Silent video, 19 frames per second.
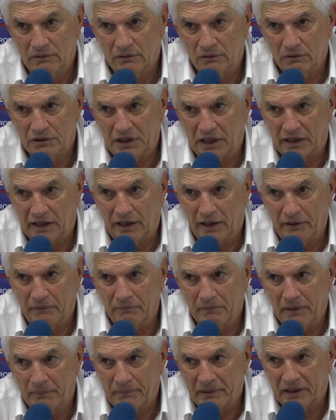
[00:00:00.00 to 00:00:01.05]
O sea que
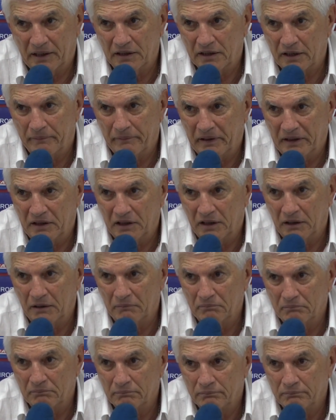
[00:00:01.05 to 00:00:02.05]
aparentemente,